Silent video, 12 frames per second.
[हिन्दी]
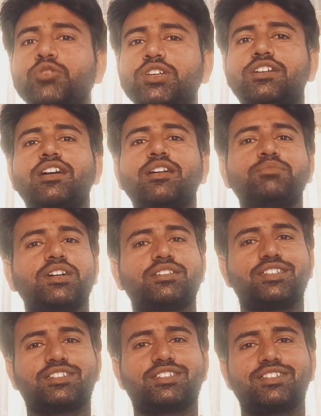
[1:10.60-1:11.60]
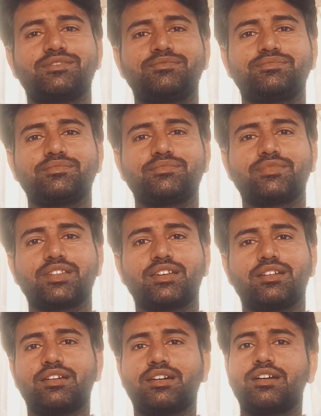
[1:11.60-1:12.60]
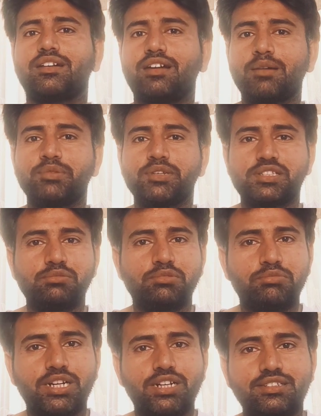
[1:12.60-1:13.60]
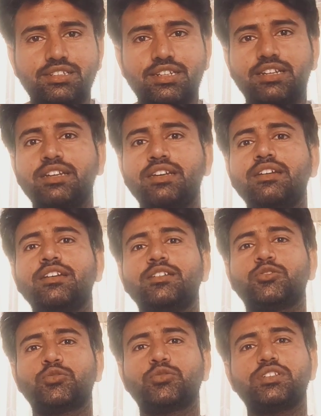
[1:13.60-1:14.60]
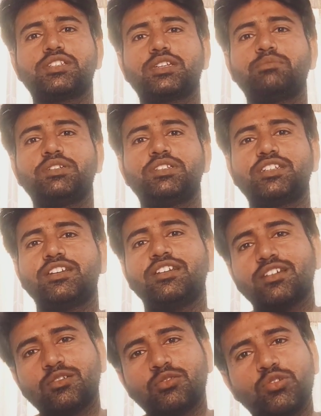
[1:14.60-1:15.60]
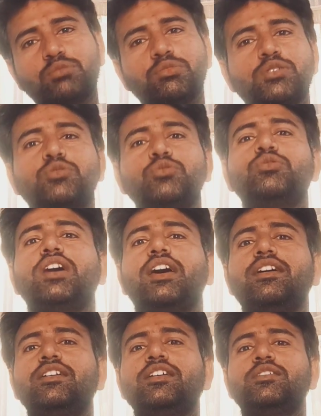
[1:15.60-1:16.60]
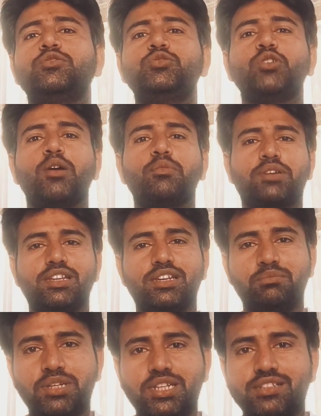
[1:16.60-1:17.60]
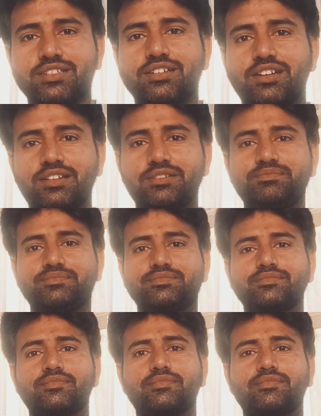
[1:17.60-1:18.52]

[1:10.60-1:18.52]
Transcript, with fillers: कोई काम कर सकते हैं अगर आप इसी में बैठते हैं तो इसके पीछे कोई मज़दूर है जो आपके लिए मेहनत कर रहे हैं